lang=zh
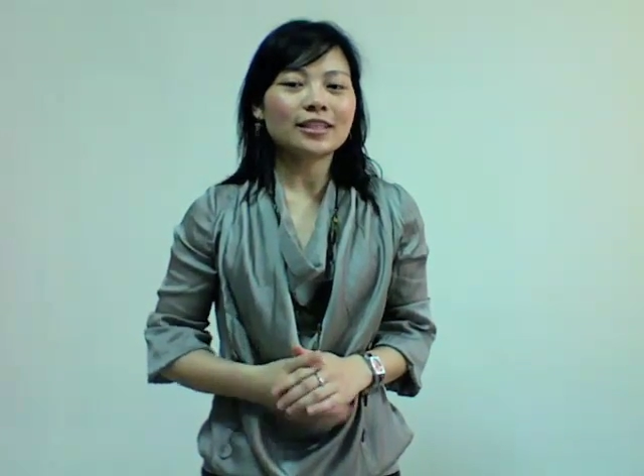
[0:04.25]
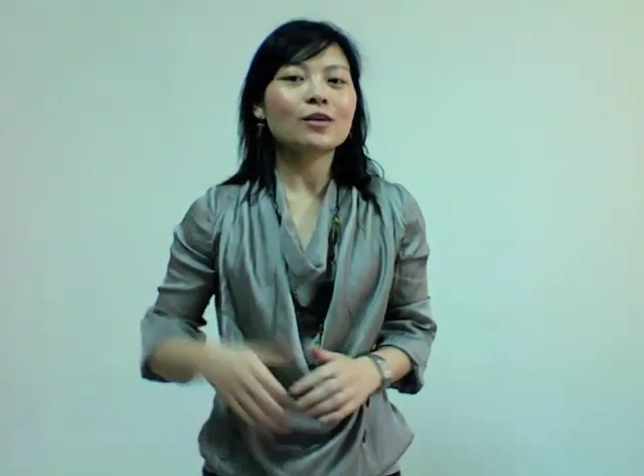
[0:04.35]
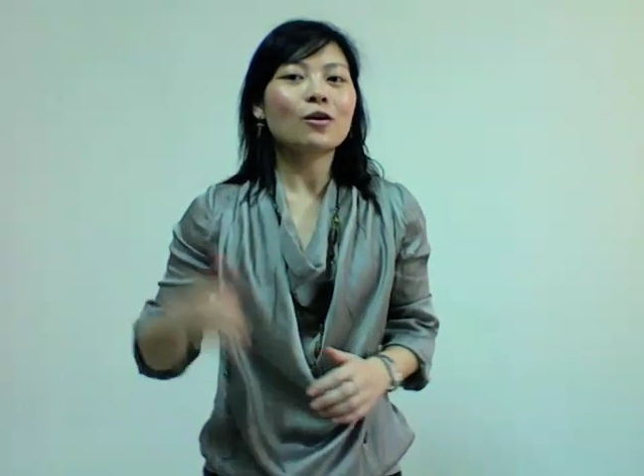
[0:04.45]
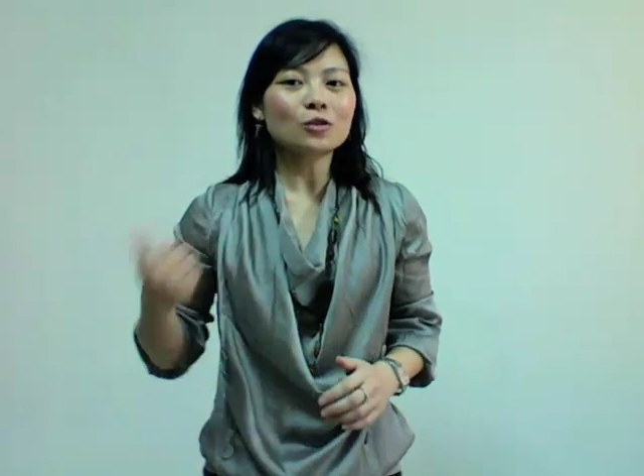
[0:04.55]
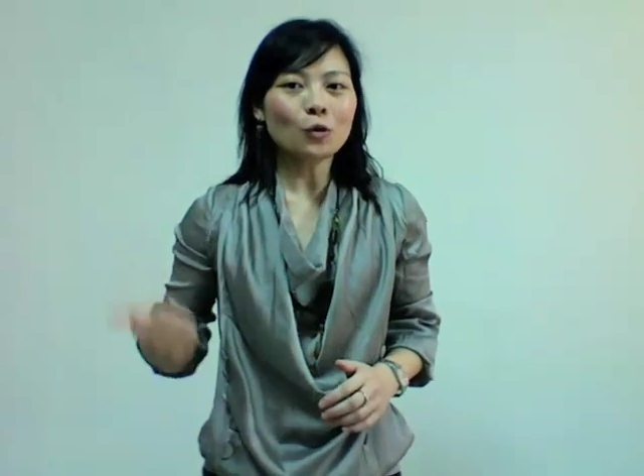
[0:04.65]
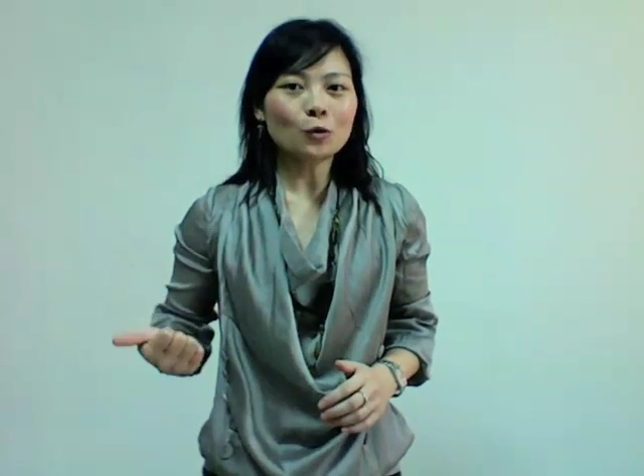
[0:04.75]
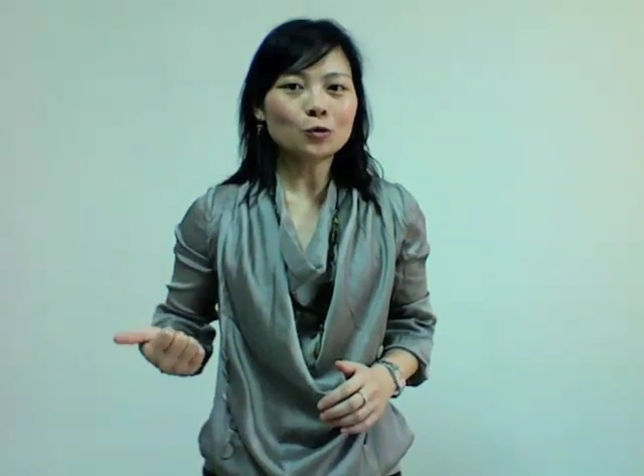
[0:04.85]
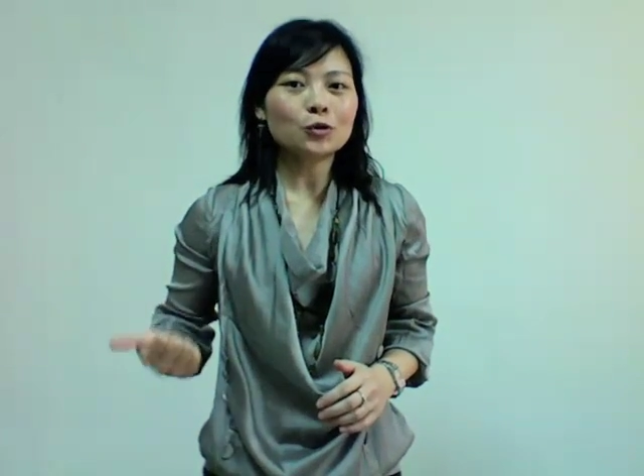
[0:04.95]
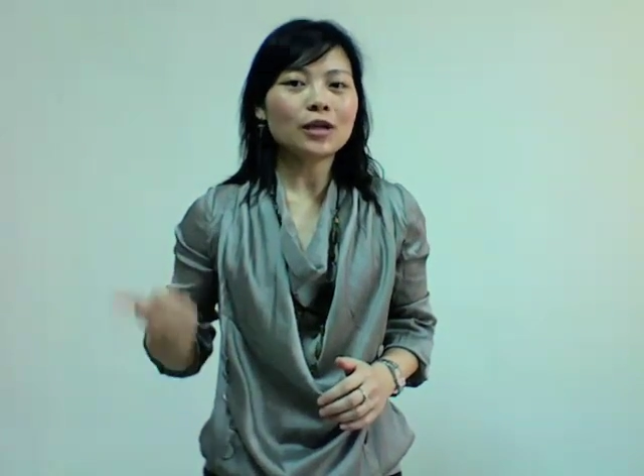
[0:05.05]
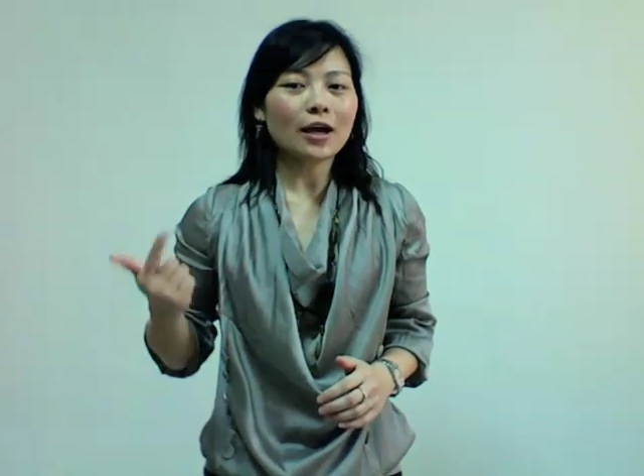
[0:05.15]
供通
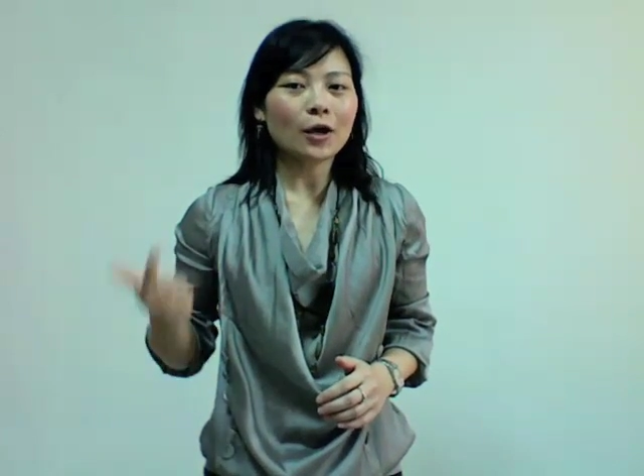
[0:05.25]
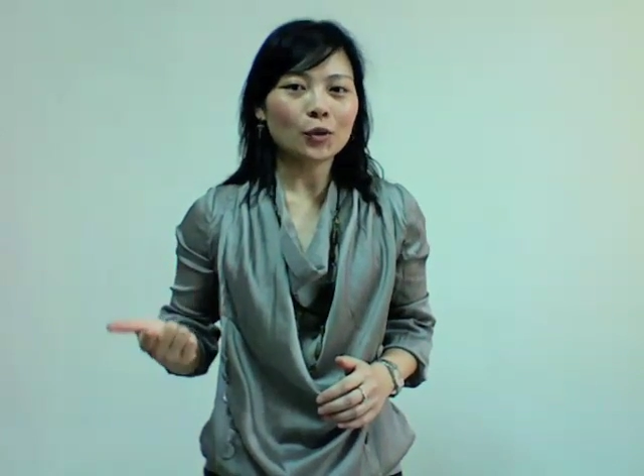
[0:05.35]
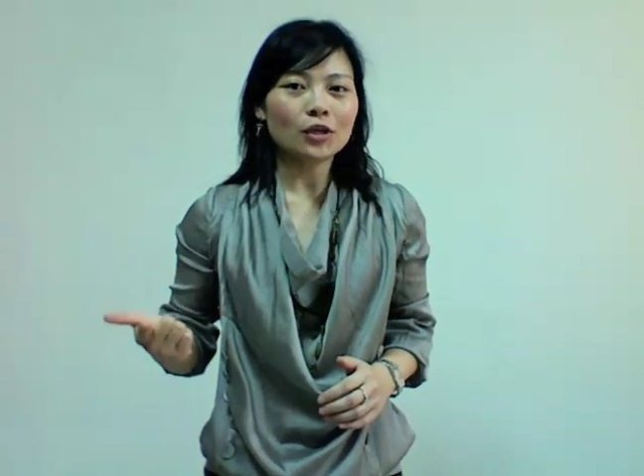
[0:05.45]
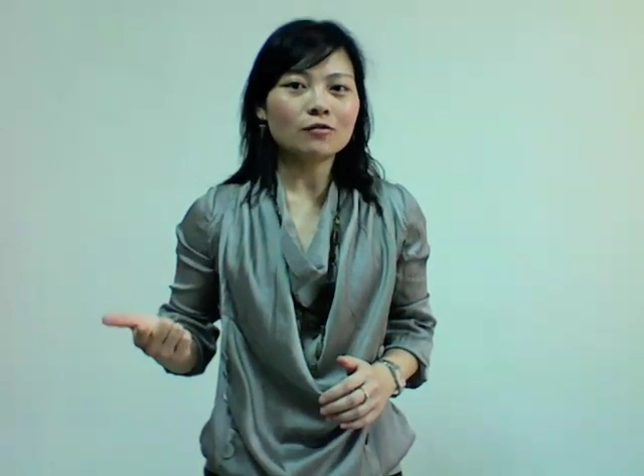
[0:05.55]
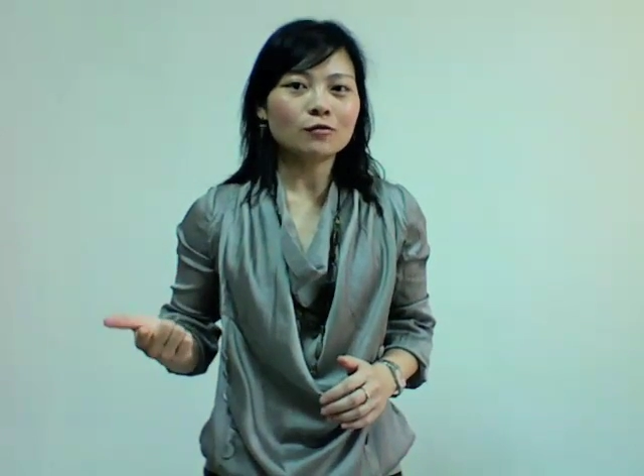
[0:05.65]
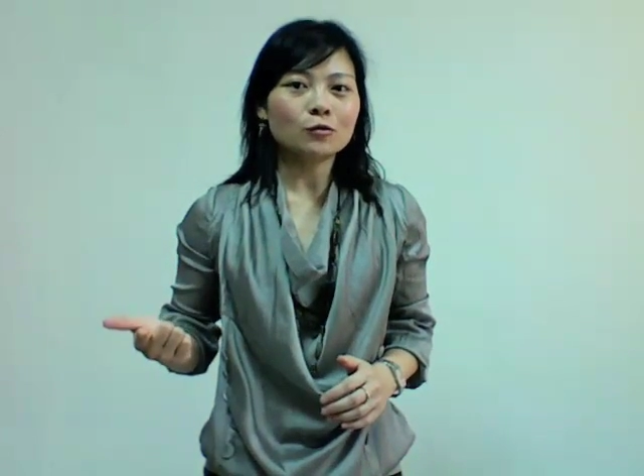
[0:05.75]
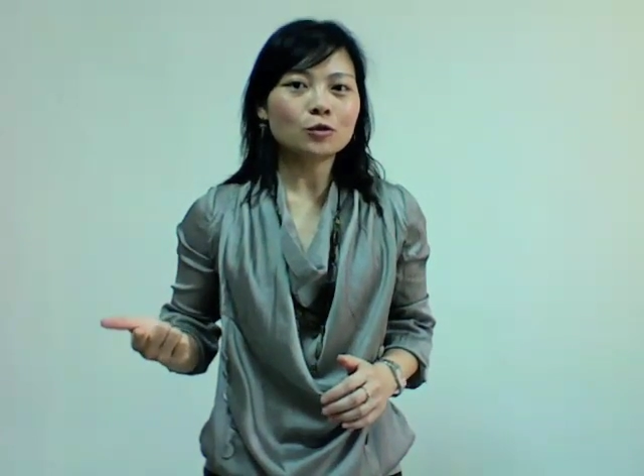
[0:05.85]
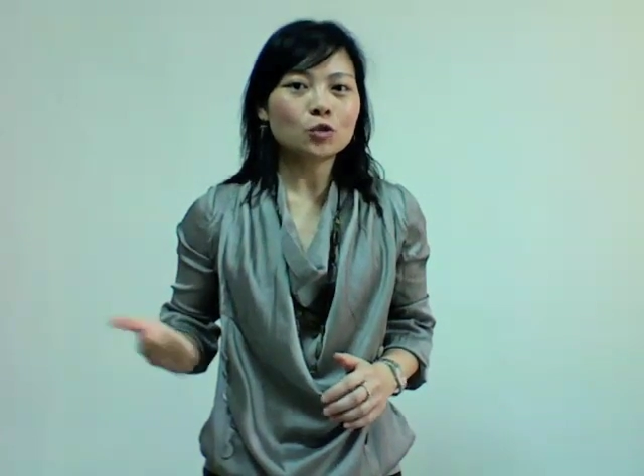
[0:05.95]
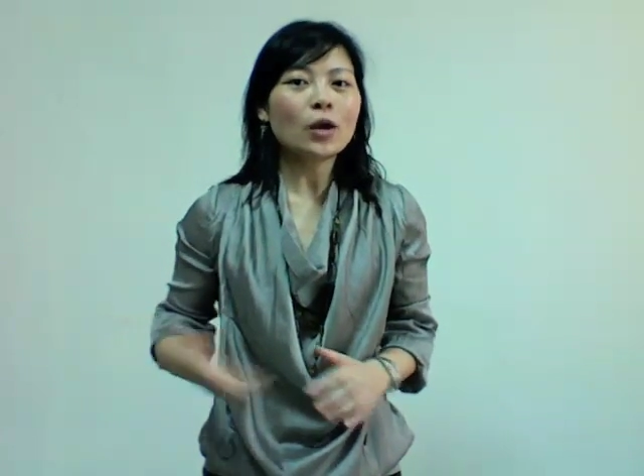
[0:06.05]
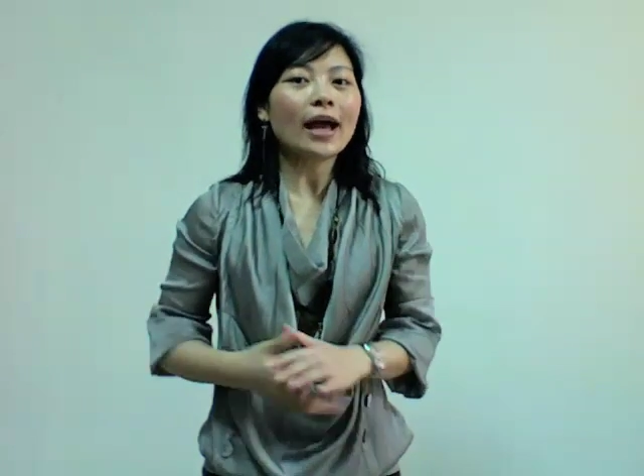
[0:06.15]
讯还有娱乐服务之外，